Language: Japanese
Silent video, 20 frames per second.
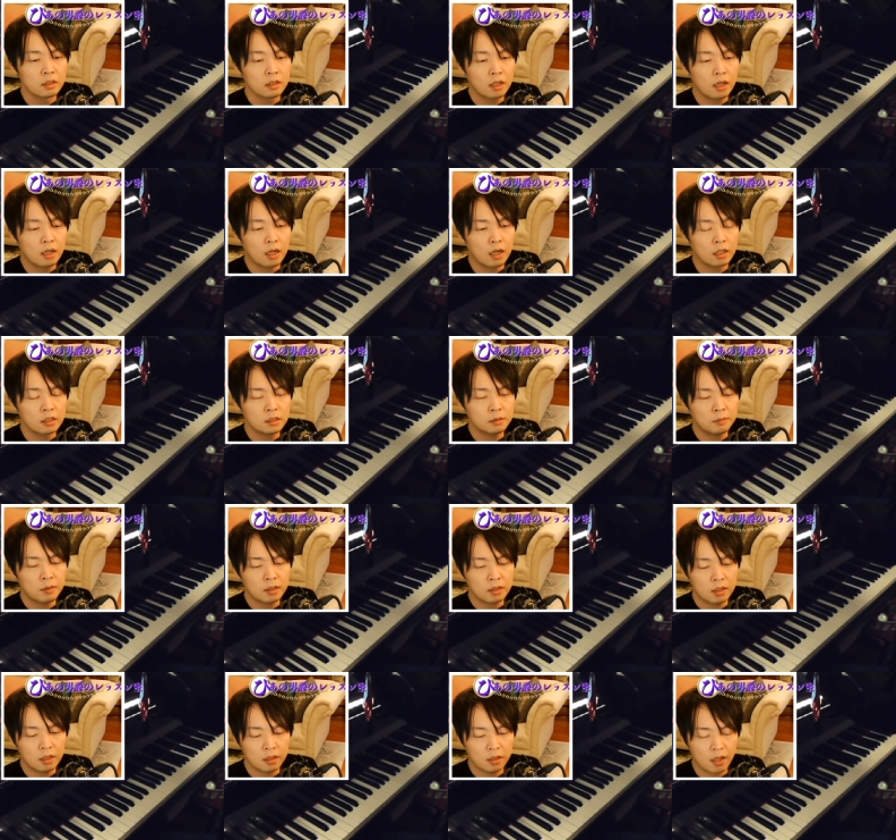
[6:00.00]
から始
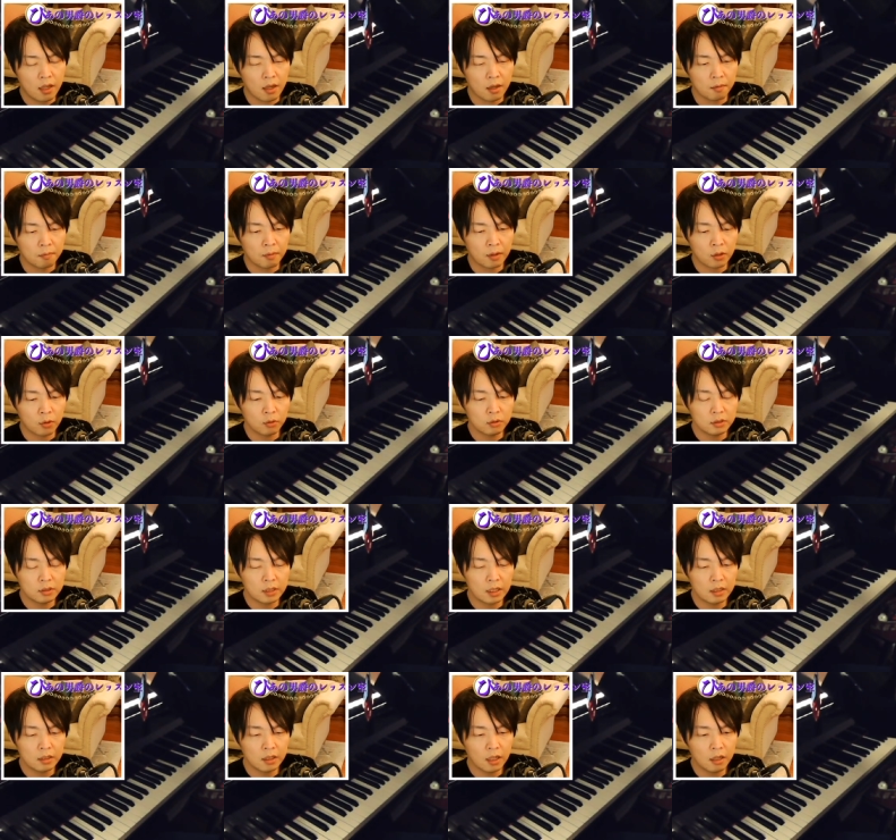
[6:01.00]
まっていて、まあ、曲
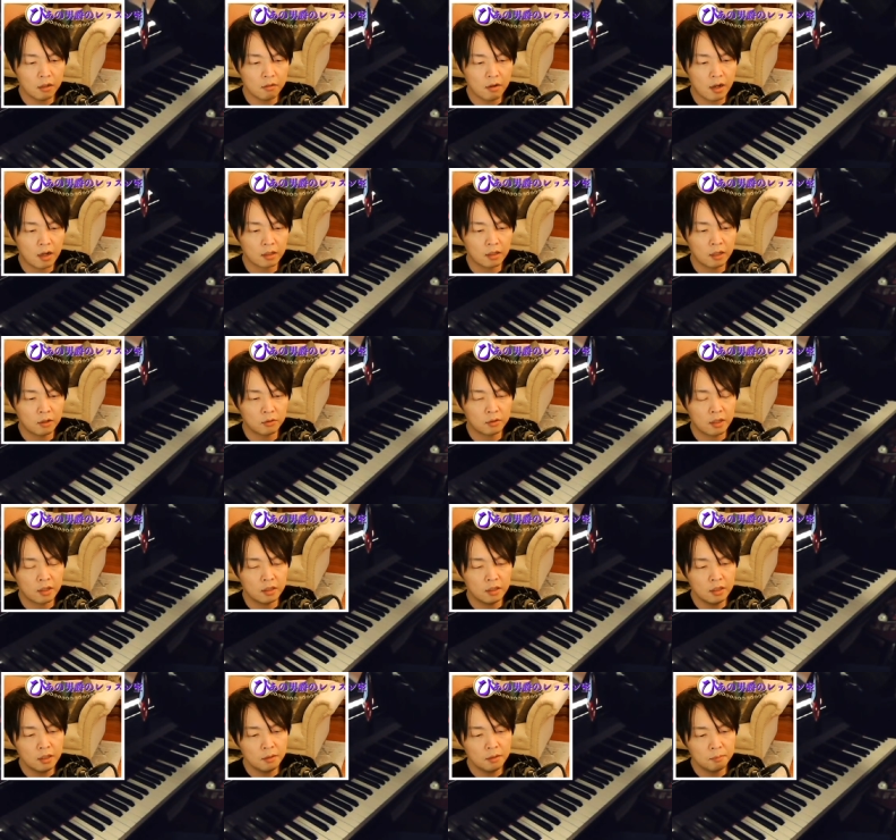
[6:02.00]
全体はなので
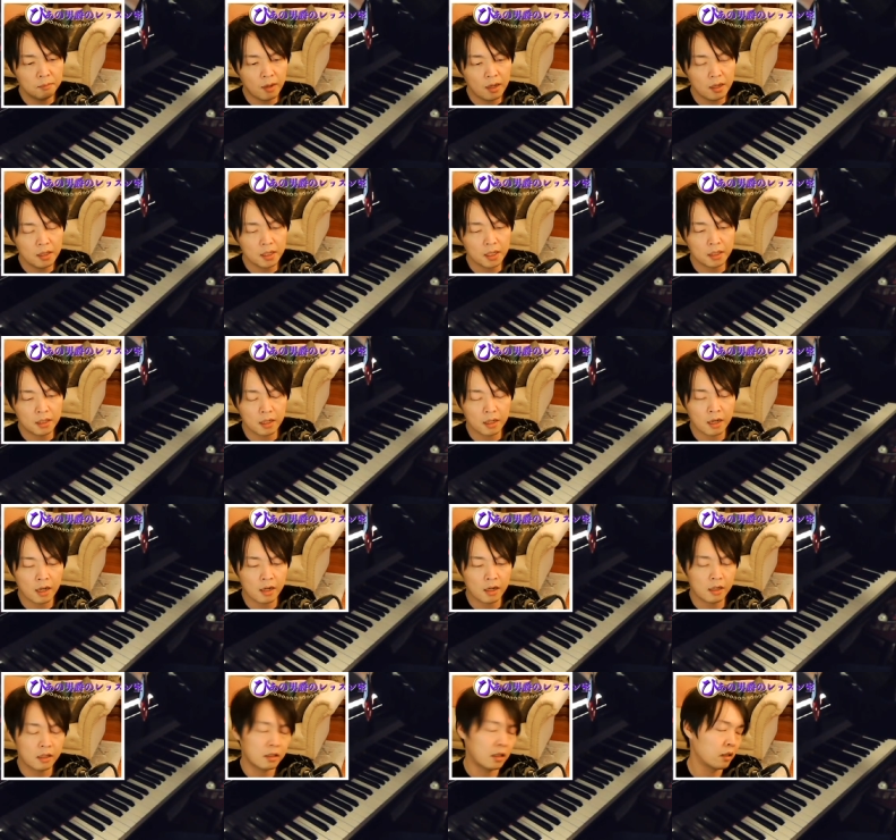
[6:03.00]
E マイナーで書
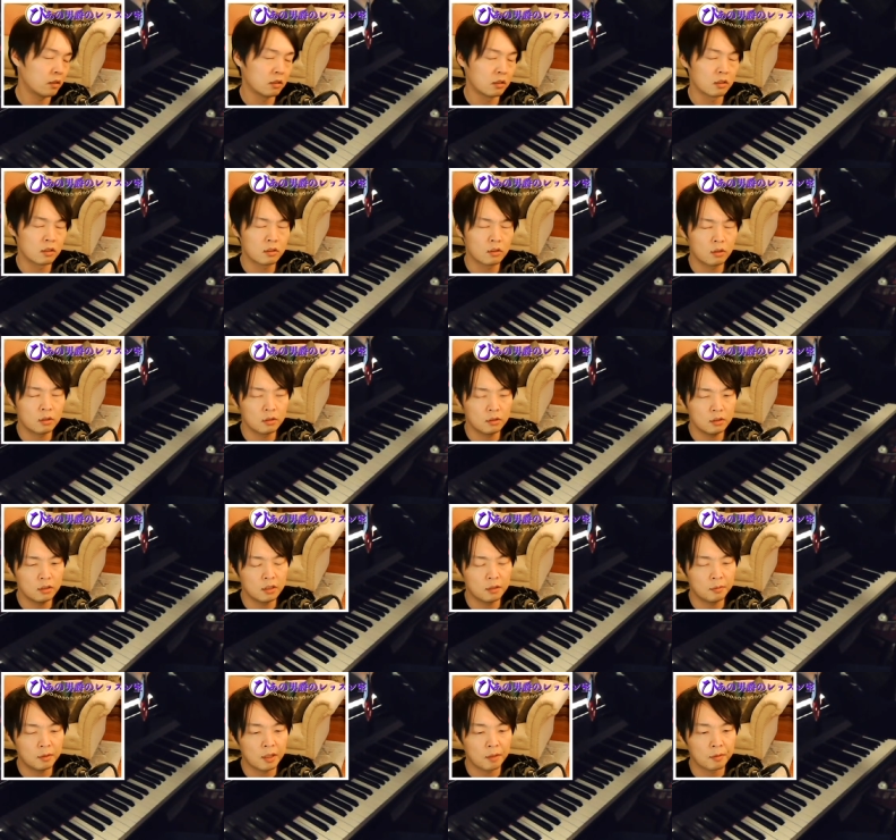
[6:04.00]
かれているというふう
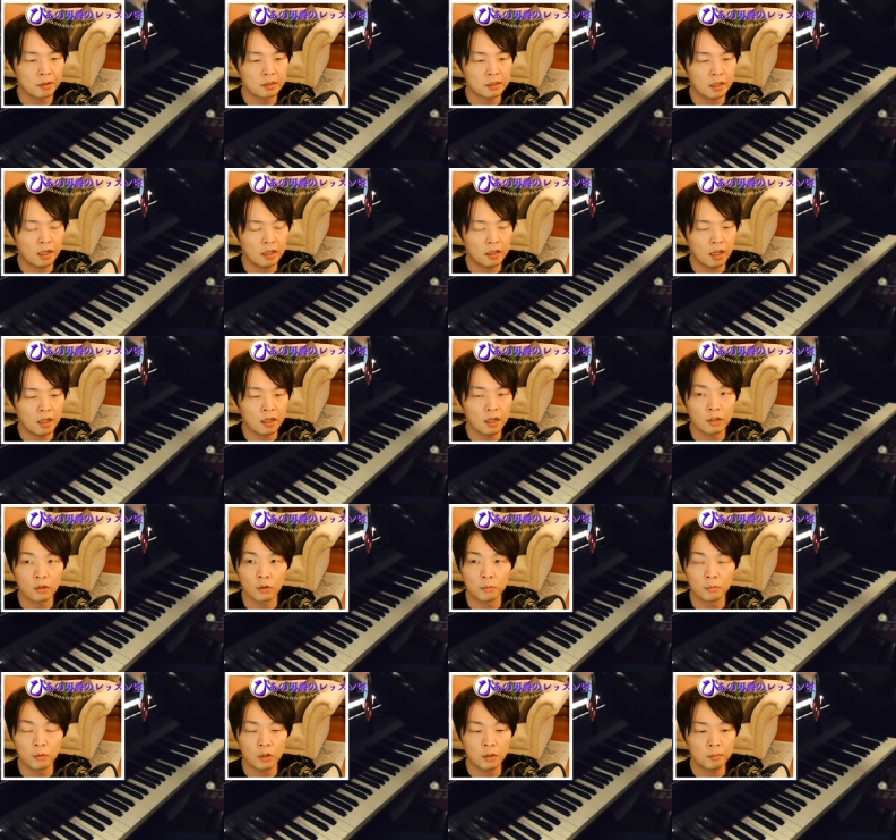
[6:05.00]
に見て間違いないかと
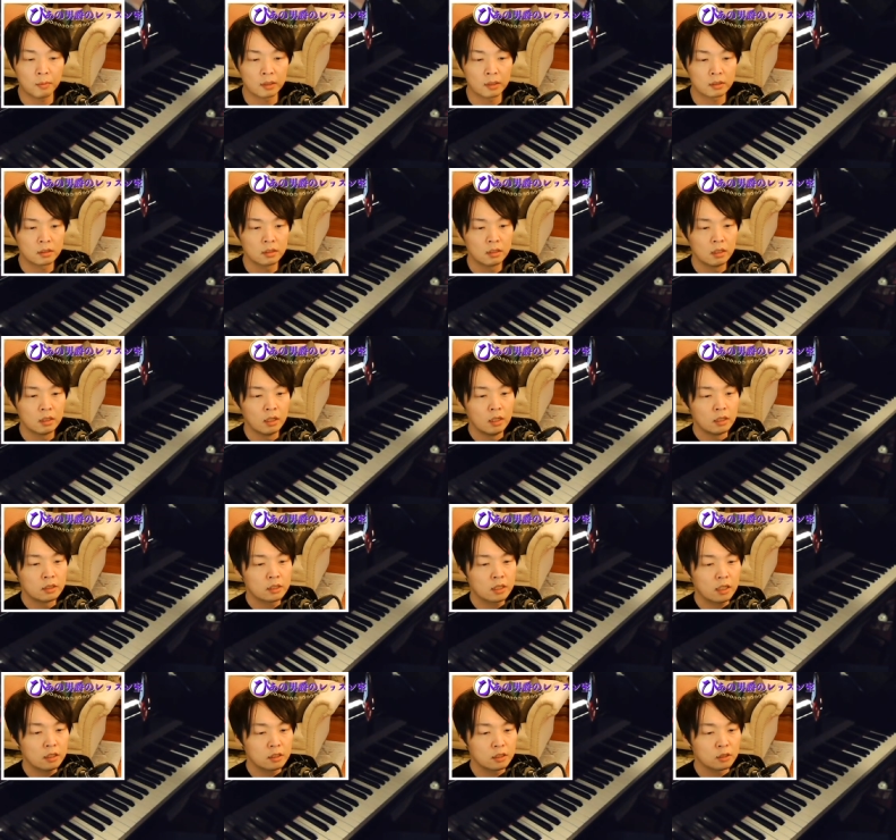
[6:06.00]
思います。
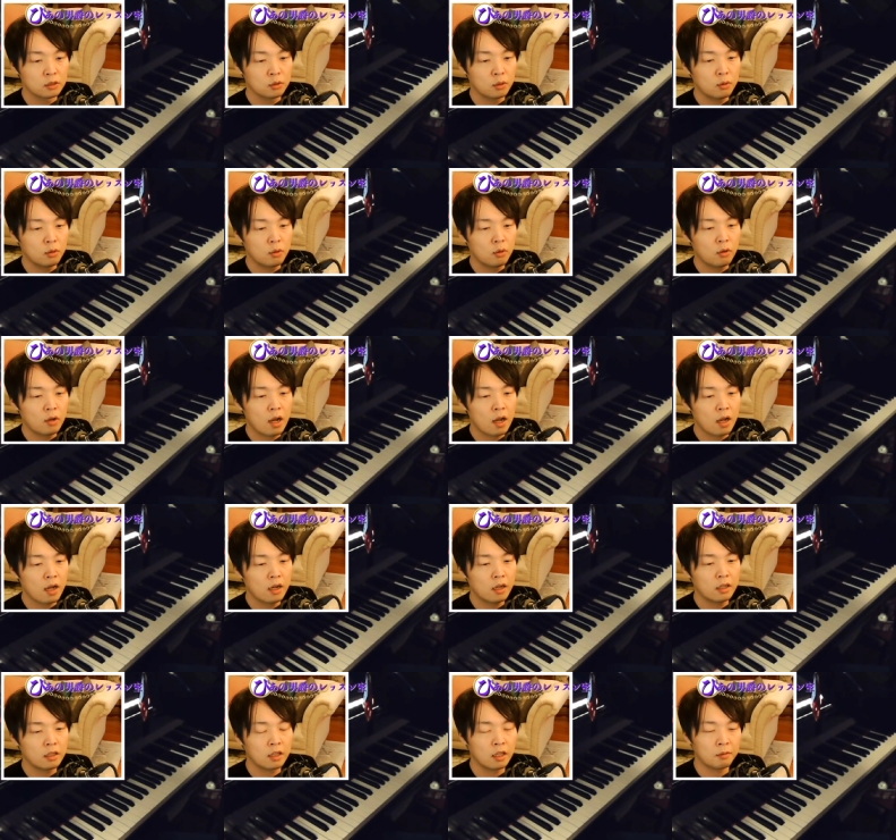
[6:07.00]
しかし調合が書
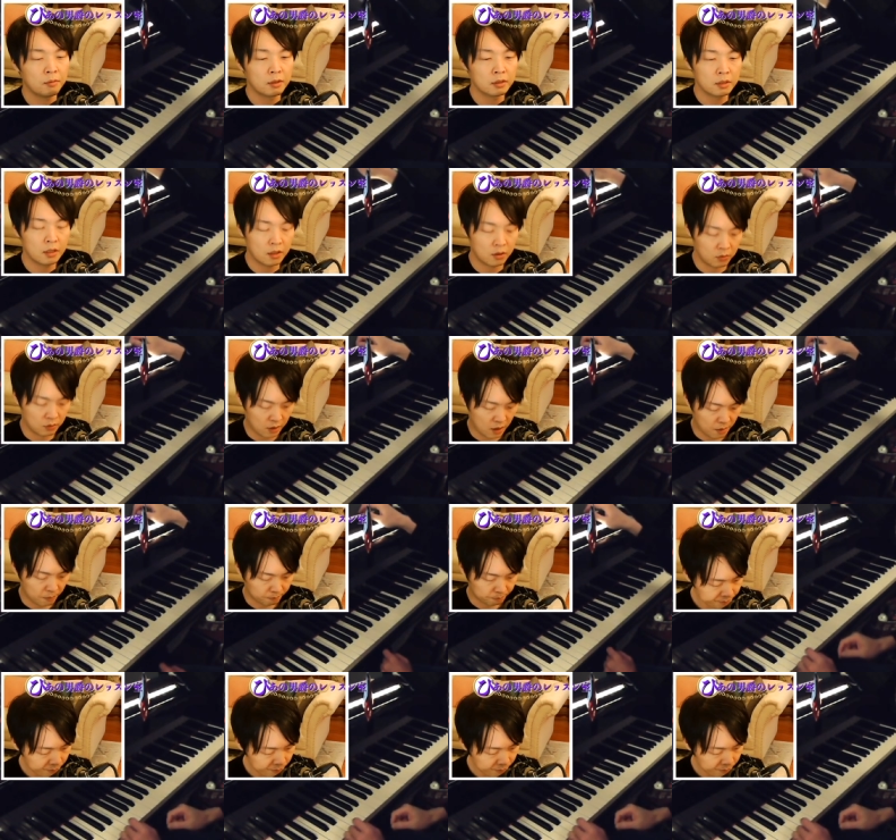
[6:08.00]
かれていませんよね。